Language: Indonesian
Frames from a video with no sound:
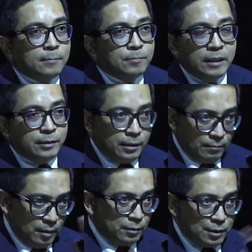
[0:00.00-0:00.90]
Ini, ini
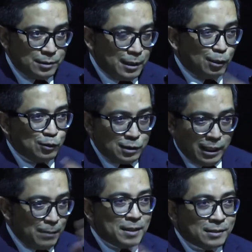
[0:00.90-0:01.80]
saya, saya
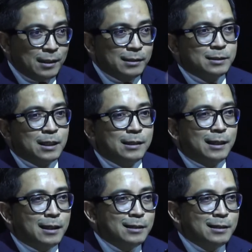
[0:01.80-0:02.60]
lepaskan lagi segala analisis